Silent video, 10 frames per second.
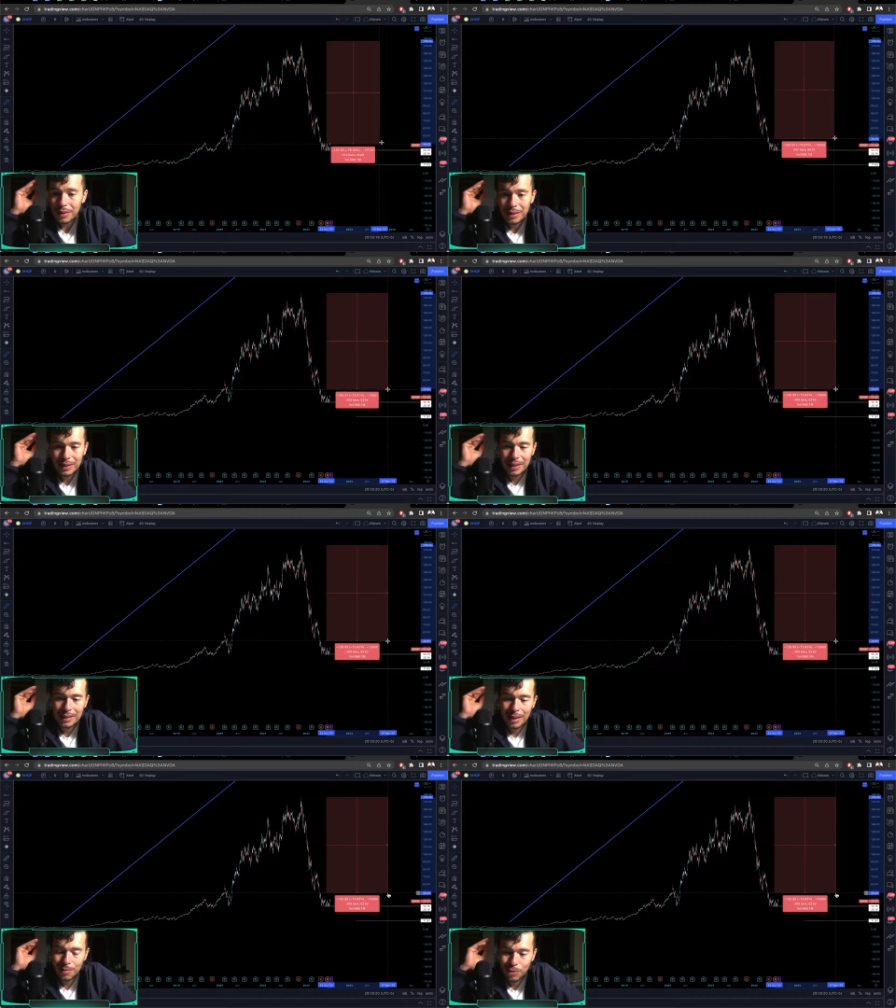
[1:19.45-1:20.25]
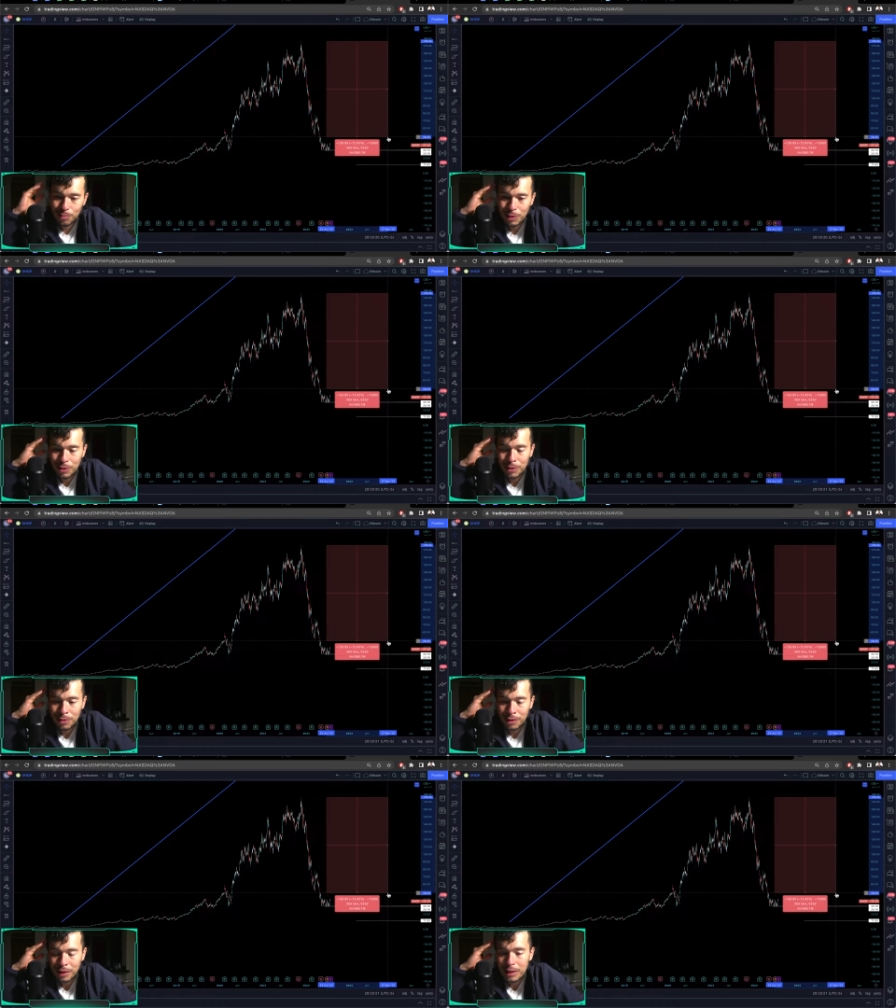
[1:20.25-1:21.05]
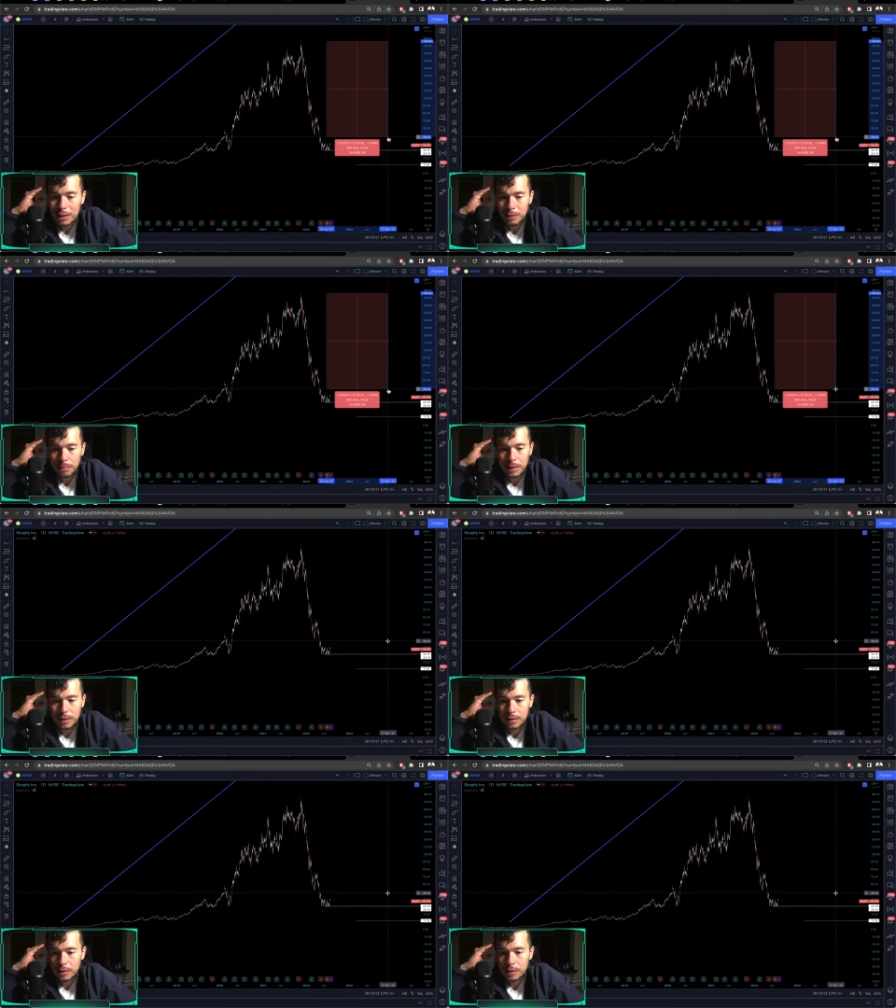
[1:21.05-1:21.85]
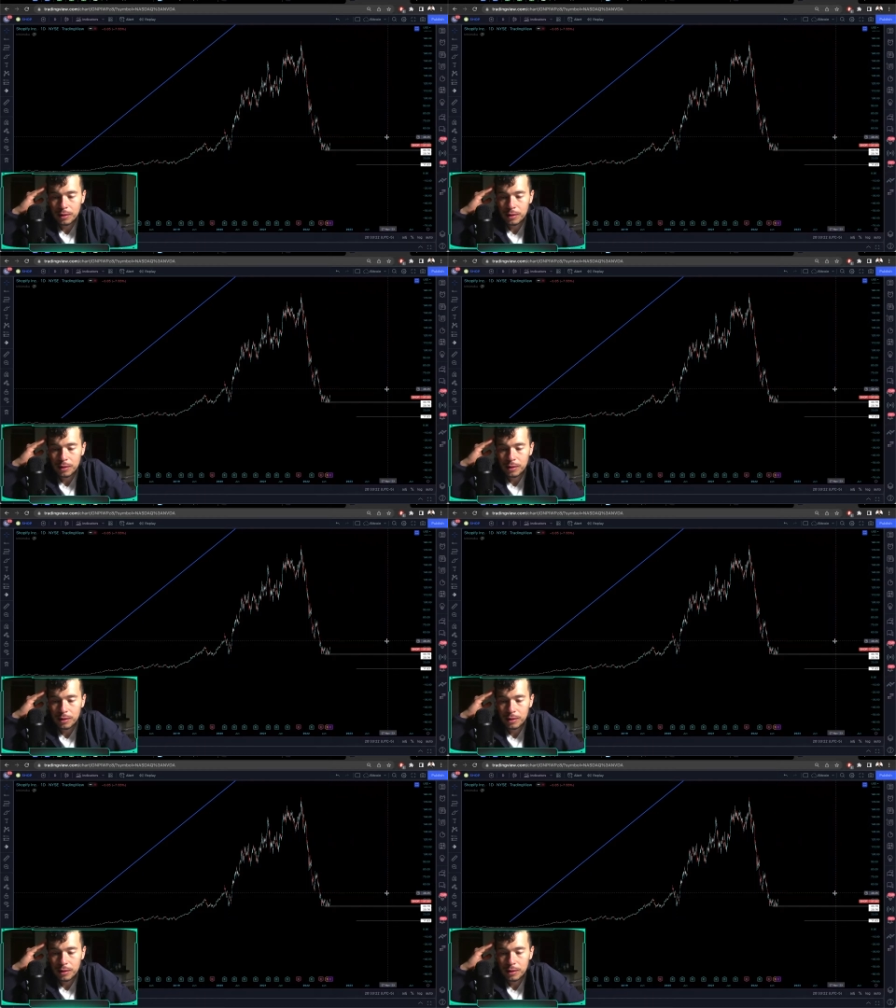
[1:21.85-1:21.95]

Es que estamos, pero en los rines, parce.